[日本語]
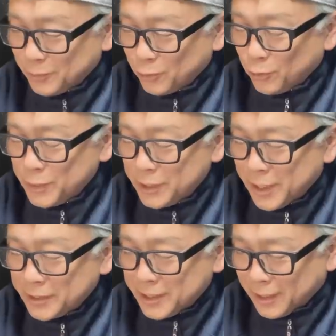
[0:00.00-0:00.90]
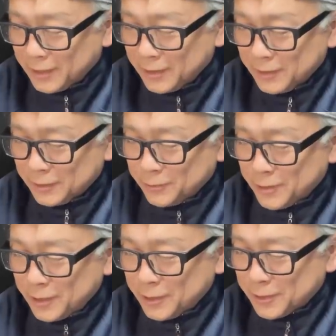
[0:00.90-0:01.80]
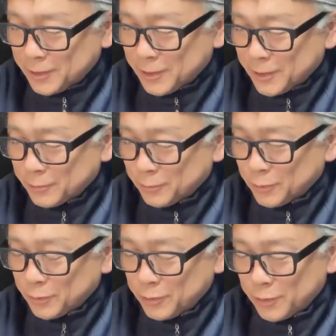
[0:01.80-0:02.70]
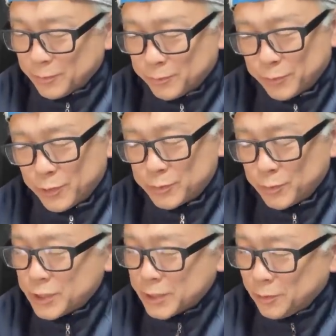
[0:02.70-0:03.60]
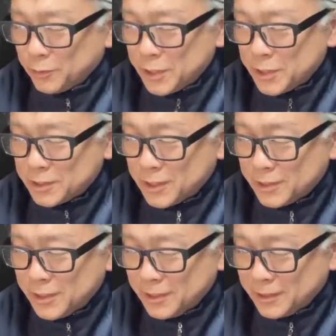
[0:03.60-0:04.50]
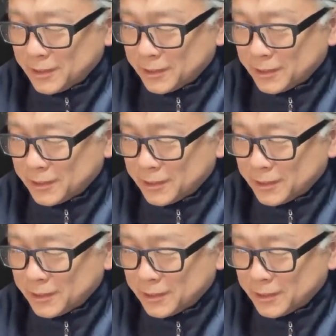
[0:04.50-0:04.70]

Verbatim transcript: ゴミ焼きか、の中でね、あの、これ、これ、も、もしかして余熱かなんか